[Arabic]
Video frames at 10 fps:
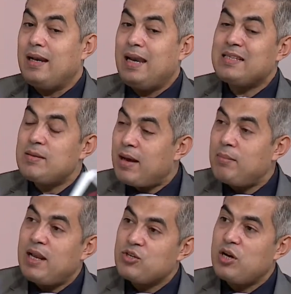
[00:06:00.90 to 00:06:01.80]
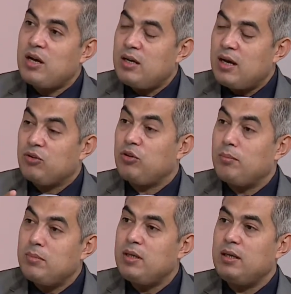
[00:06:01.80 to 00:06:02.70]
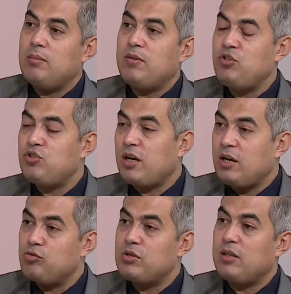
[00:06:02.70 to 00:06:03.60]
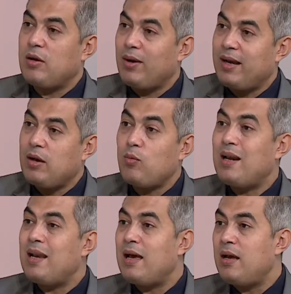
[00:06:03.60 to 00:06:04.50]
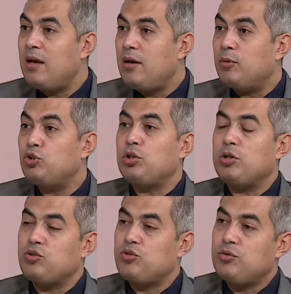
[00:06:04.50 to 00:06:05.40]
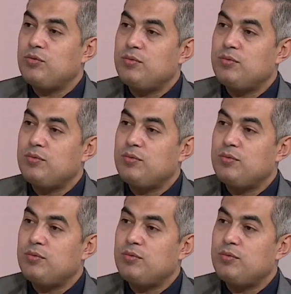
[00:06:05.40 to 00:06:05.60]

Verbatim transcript: لازم اعمل اشعه اطمن ان مفيش تكيسات او حاجه ولا ما اشترطش